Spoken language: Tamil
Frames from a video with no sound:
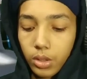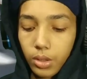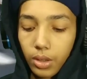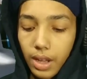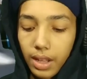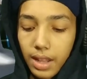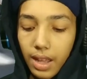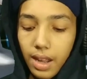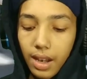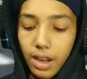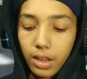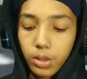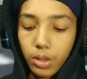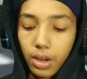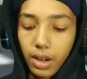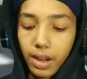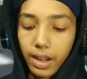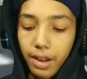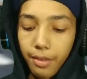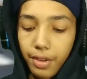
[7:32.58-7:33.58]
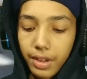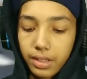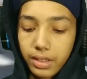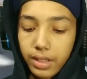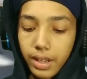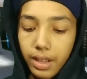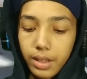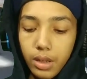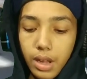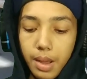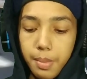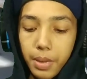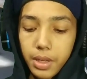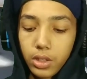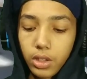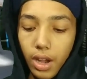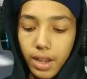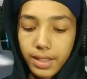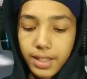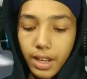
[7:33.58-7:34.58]
ஸோ அதான் நான் சொன்னேன் ஃபர்ஸ்ட்
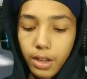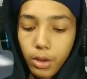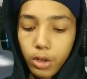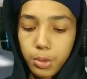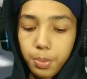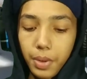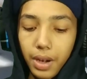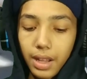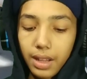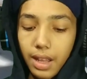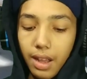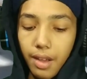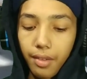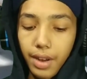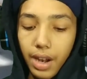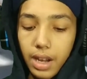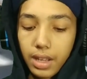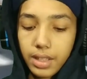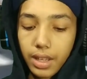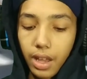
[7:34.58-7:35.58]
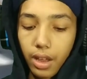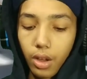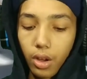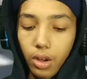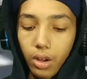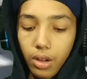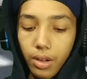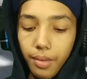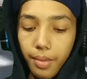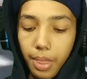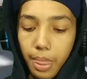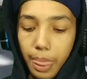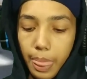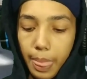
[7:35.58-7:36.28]
இப்போ ஜாய்ஸ்டிக் யூஸ் பண்ணாதான் வேலை செய்யும்